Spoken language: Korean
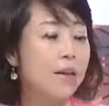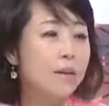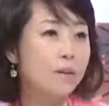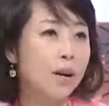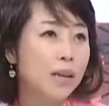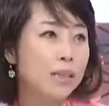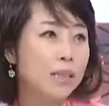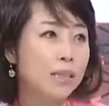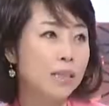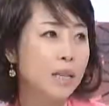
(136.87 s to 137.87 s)
이와
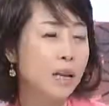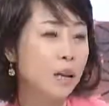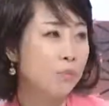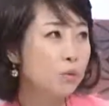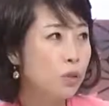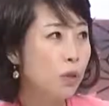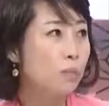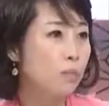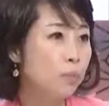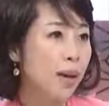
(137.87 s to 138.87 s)
같이
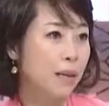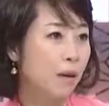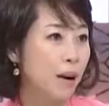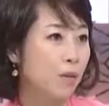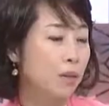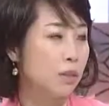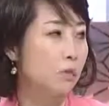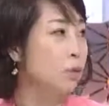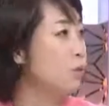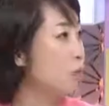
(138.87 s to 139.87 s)
부정부패 이러한 것들은
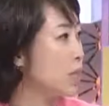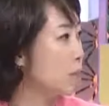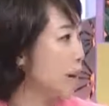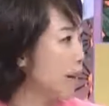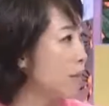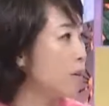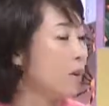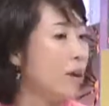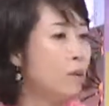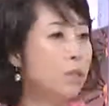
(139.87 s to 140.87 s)
후진국에서 많이
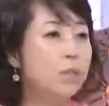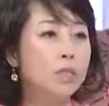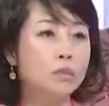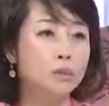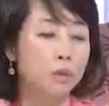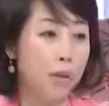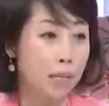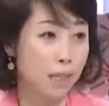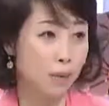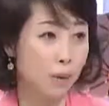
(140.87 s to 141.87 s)
일어나고 선진국으로
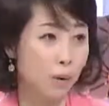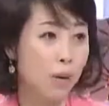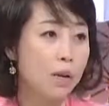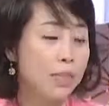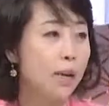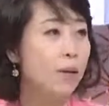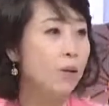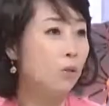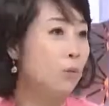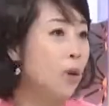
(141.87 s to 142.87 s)
갈수록 사회가
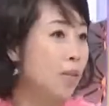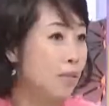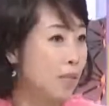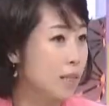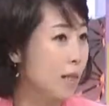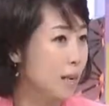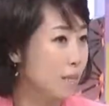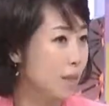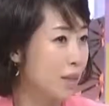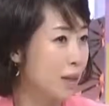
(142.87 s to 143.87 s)
투명해지기
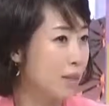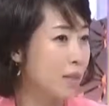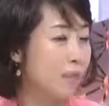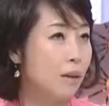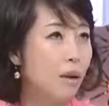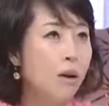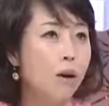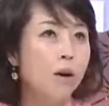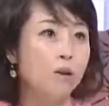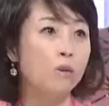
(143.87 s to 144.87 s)
시작합니다. 음. 그래서
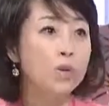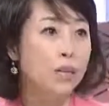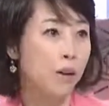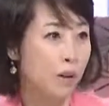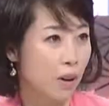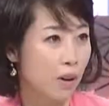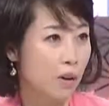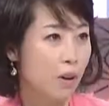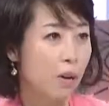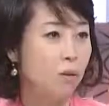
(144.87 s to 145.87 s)
윤리경영,
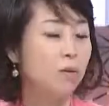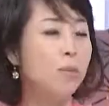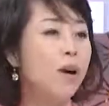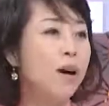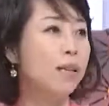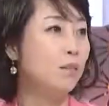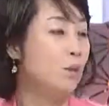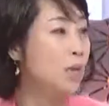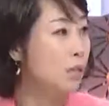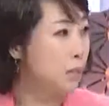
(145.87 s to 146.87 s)
투명한
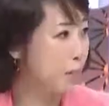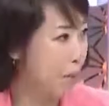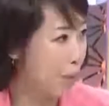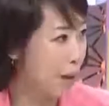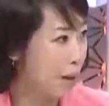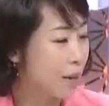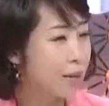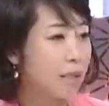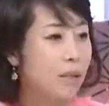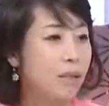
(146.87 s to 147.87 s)
윤리적인 사회
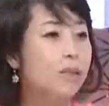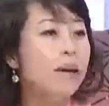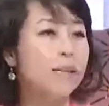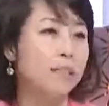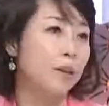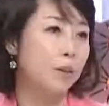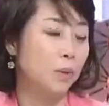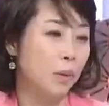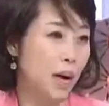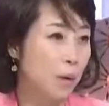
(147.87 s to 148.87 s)
그래서 이러한 사회로
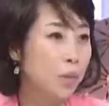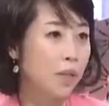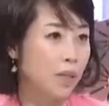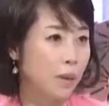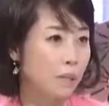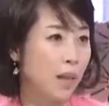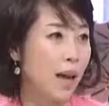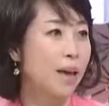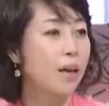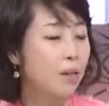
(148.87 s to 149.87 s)
가고 있기 때문에
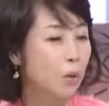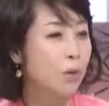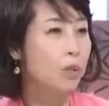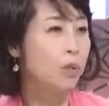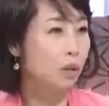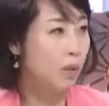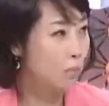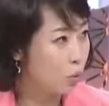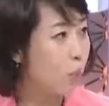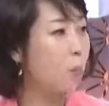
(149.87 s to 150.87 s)
도덕성이
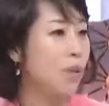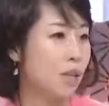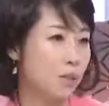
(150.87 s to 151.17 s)
무엇보다